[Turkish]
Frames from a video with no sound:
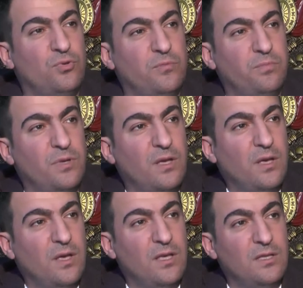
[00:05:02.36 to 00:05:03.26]
büyüyüp,
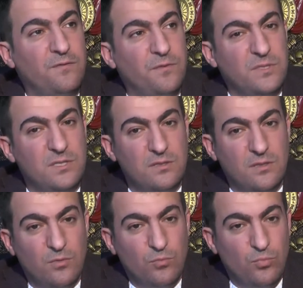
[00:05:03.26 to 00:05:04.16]
hedefimiz
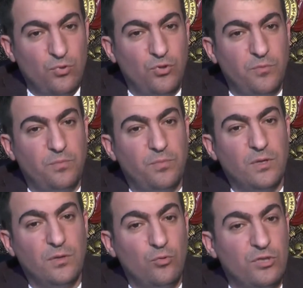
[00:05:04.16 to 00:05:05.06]
büyüyüp
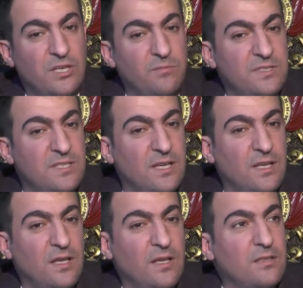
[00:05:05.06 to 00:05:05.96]
ülkemize
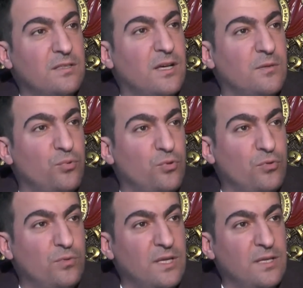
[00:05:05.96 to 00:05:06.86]
daha
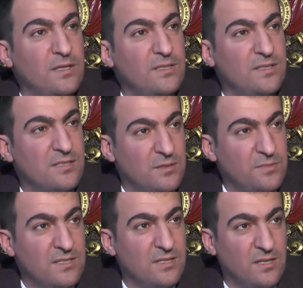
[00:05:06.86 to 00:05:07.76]
büyük e,
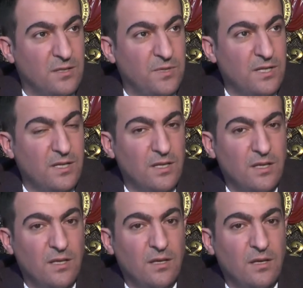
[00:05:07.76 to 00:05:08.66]
istisamlar sağlamak.
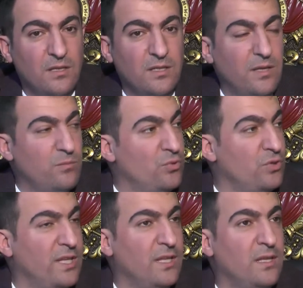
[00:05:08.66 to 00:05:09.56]
Hani
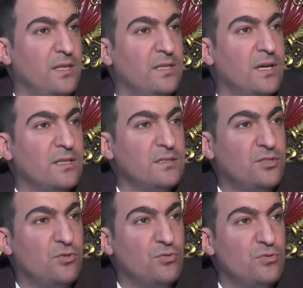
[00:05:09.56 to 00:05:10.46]
bugün 50, yarın
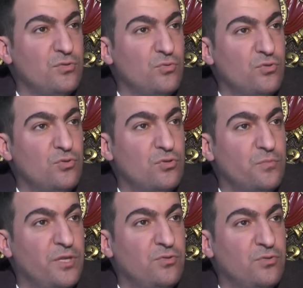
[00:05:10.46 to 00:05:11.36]
200,
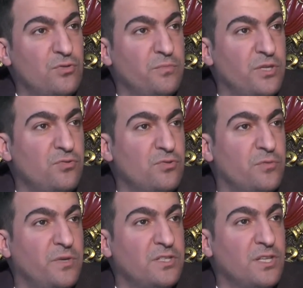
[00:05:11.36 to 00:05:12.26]
300, 500,
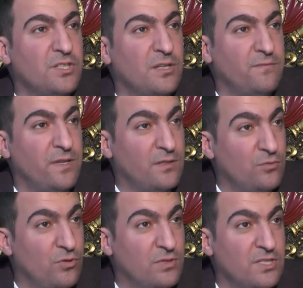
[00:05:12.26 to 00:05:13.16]
500'ü 5 ile çarp
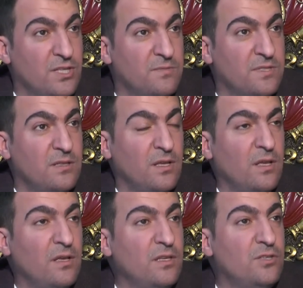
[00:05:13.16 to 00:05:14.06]
veya 4 ile çarpsan
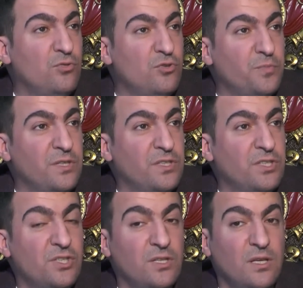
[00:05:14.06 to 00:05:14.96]
evet. 2-3 bin
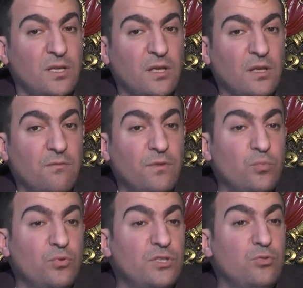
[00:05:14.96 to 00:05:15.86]
kişiye
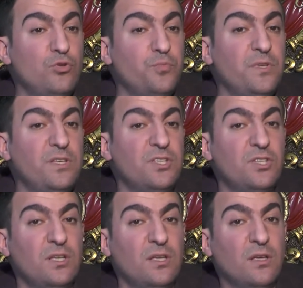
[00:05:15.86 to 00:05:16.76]
ve bu 2-3 bin
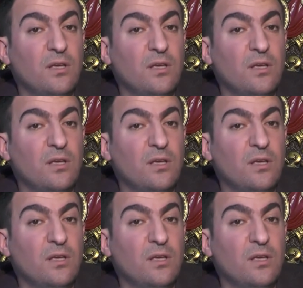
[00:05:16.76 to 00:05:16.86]
kişi